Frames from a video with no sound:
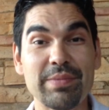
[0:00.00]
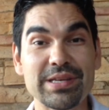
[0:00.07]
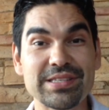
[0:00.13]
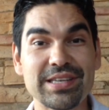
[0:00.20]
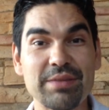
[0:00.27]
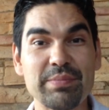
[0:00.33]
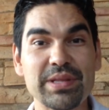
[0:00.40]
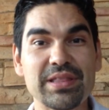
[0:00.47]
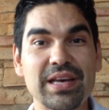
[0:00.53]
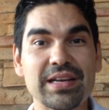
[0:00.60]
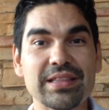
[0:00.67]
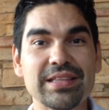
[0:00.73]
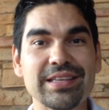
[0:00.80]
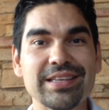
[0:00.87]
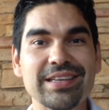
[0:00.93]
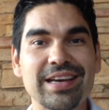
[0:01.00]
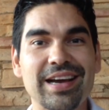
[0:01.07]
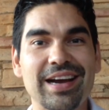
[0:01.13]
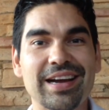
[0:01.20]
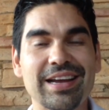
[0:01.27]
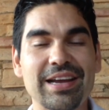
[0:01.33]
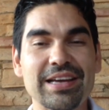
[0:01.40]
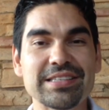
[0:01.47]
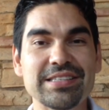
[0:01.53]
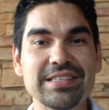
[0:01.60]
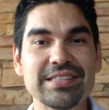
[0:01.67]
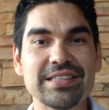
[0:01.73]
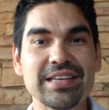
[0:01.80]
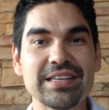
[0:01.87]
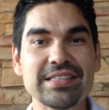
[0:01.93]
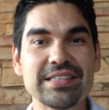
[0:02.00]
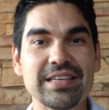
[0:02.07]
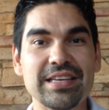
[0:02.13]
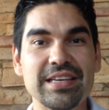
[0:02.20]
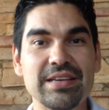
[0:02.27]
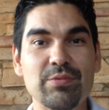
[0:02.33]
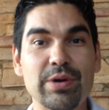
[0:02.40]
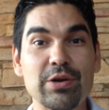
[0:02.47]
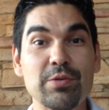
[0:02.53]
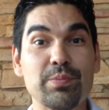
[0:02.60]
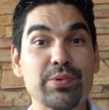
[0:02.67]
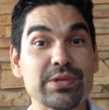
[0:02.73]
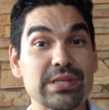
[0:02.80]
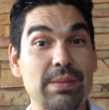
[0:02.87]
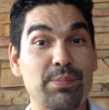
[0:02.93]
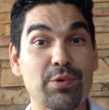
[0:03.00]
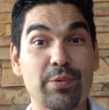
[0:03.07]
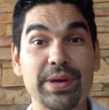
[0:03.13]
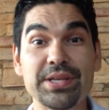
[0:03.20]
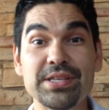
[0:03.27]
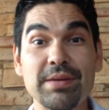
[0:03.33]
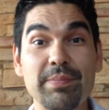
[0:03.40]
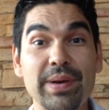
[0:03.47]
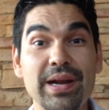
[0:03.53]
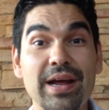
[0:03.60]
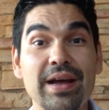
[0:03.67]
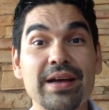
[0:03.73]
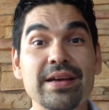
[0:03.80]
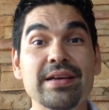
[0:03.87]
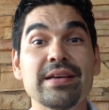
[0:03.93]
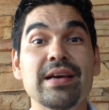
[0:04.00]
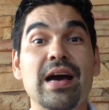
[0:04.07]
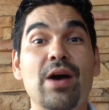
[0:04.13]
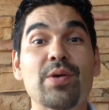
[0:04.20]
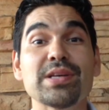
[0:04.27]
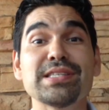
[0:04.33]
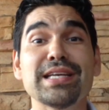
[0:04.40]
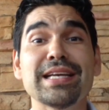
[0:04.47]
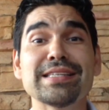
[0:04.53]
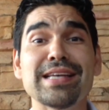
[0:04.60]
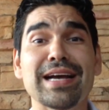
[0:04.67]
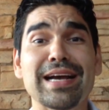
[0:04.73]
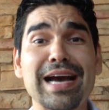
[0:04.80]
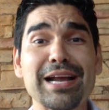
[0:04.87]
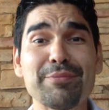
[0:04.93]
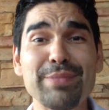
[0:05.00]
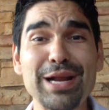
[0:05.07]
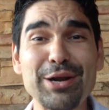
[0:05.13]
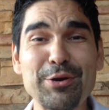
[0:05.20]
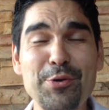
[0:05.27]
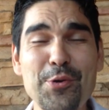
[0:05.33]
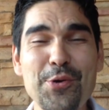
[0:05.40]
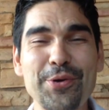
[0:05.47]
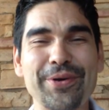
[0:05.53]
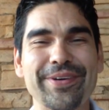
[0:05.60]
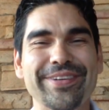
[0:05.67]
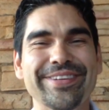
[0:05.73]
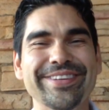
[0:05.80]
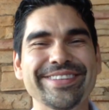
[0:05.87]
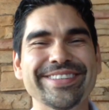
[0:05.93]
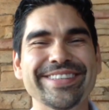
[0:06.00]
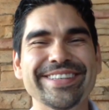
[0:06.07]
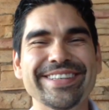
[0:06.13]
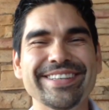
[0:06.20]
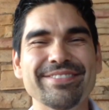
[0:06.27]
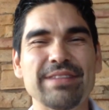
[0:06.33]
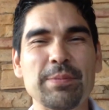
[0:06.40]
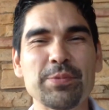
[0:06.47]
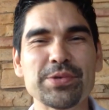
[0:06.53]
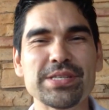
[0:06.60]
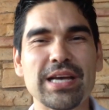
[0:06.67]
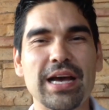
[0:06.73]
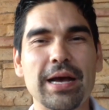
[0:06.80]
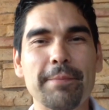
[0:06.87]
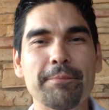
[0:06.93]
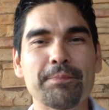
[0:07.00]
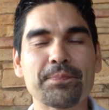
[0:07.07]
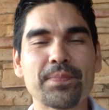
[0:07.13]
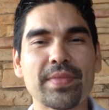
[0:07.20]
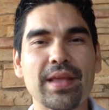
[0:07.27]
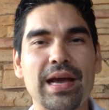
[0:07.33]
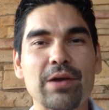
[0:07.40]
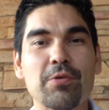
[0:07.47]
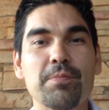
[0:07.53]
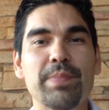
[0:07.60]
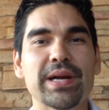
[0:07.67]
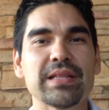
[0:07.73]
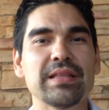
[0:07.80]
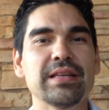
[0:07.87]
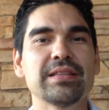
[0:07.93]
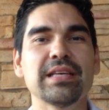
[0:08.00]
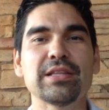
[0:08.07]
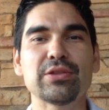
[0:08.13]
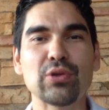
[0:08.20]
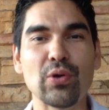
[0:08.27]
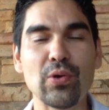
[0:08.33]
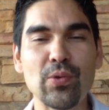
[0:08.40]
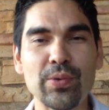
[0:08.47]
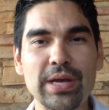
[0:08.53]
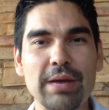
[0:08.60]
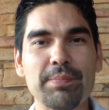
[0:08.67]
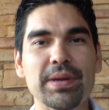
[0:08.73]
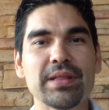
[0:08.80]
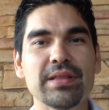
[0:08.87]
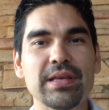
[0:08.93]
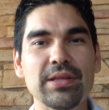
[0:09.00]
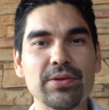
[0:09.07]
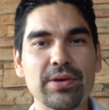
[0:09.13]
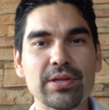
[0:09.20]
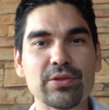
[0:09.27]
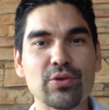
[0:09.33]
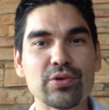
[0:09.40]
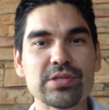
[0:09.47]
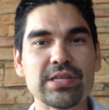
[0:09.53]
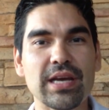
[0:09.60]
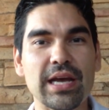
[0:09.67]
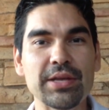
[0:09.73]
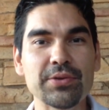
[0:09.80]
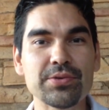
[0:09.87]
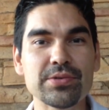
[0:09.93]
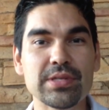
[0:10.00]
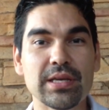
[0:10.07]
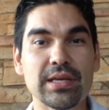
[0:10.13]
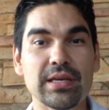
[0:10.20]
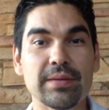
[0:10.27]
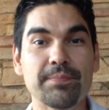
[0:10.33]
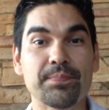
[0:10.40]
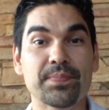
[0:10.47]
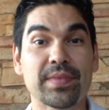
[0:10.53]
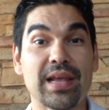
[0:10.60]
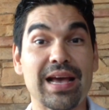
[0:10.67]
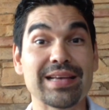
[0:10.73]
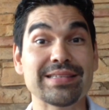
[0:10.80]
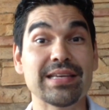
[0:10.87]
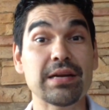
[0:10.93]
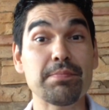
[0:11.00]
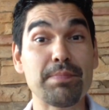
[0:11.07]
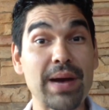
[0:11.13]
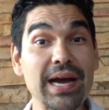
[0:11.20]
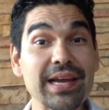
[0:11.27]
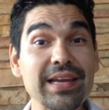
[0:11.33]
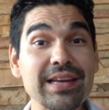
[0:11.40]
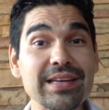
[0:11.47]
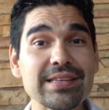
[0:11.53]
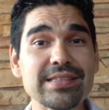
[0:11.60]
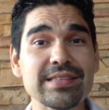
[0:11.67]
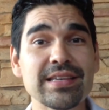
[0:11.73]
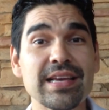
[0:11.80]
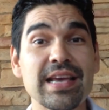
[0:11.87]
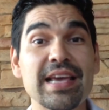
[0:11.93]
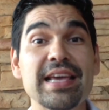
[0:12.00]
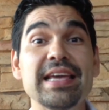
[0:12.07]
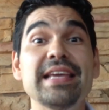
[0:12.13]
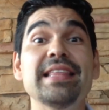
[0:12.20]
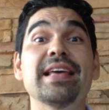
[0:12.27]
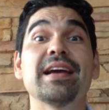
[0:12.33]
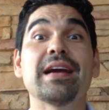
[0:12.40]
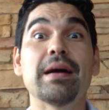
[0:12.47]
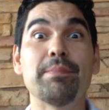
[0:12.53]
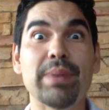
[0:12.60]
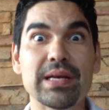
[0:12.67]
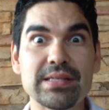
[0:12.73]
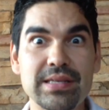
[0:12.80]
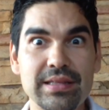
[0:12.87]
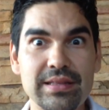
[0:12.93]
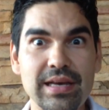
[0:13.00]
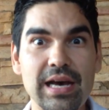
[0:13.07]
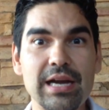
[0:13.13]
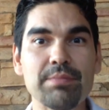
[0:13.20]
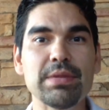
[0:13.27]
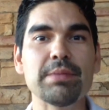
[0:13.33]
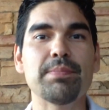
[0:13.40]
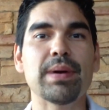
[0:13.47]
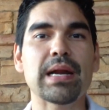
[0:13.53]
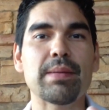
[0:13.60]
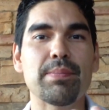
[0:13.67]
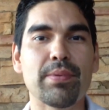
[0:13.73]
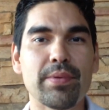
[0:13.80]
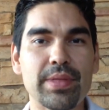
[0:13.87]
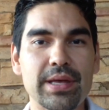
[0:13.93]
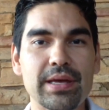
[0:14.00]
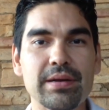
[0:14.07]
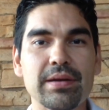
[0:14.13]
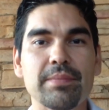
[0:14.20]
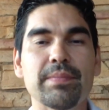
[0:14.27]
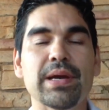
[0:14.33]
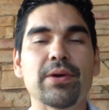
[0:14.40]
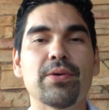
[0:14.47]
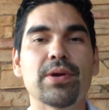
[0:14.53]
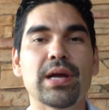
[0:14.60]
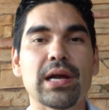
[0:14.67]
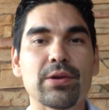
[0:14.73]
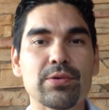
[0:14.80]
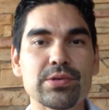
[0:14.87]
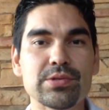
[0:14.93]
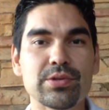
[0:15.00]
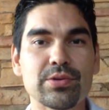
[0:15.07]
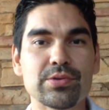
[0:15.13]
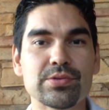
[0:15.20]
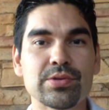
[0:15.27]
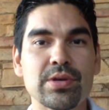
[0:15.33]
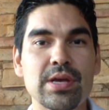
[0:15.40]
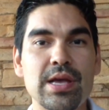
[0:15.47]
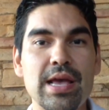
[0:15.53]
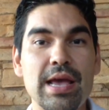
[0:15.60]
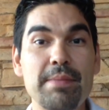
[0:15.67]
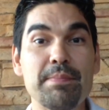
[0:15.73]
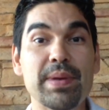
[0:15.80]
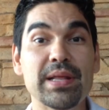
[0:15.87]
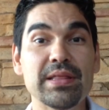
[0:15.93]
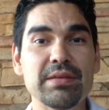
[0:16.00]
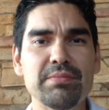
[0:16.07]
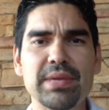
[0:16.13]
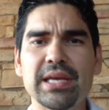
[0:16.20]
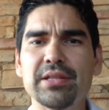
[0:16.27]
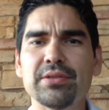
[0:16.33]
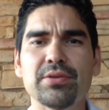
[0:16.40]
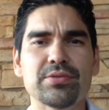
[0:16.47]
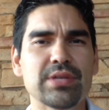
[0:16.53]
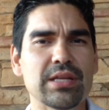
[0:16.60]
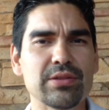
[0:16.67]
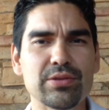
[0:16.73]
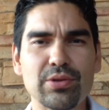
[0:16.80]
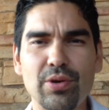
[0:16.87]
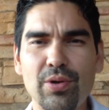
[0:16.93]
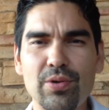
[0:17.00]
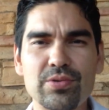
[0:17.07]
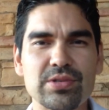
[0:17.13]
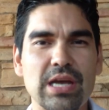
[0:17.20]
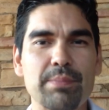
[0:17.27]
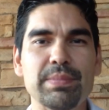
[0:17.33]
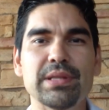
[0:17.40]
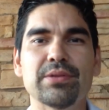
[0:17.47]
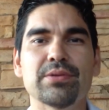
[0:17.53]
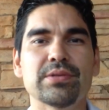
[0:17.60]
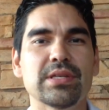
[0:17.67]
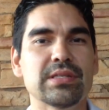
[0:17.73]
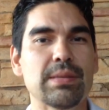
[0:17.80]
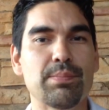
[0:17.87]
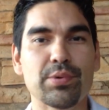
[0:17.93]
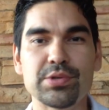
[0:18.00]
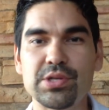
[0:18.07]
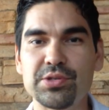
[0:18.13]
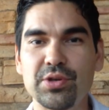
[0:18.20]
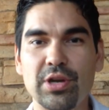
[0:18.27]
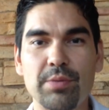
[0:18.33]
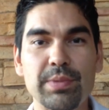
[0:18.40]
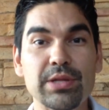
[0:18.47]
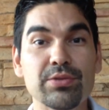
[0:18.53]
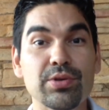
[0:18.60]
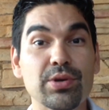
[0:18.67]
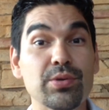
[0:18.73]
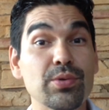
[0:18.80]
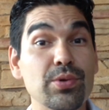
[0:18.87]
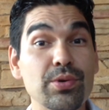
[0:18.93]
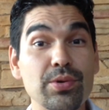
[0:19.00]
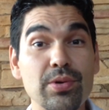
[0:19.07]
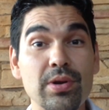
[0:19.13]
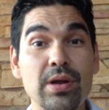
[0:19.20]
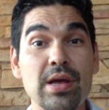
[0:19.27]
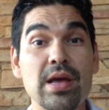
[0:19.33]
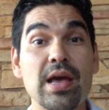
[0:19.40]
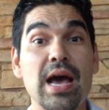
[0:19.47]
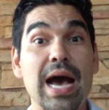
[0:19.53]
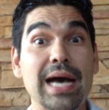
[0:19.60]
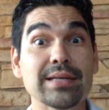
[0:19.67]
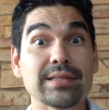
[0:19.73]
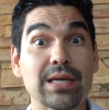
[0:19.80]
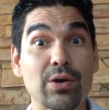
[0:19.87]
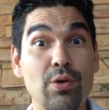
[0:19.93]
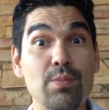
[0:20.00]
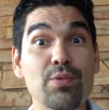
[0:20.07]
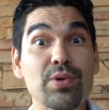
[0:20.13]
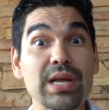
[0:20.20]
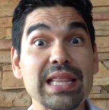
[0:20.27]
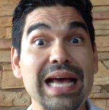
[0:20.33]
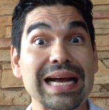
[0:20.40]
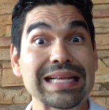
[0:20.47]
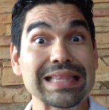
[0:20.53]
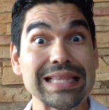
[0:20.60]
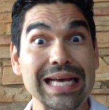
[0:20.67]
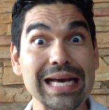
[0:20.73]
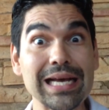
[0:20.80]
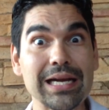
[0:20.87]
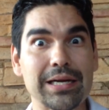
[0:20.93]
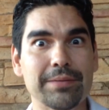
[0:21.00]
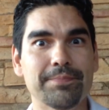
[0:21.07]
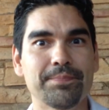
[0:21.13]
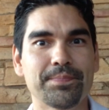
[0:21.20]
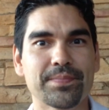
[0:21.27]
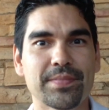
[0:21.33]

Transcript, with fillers: más que invitarte a que asistas y bueno, pues aprovecha para ahora sí que sacarme el jugo, ¿no? Vamos a, compartirte todo lo que he aprendido en 12 años de hacer páginas y de capacitarme para poder mejorar nuestros emprendimientos en todos los ámbitos, desde posicionamiento en Google hasta cómo redactar.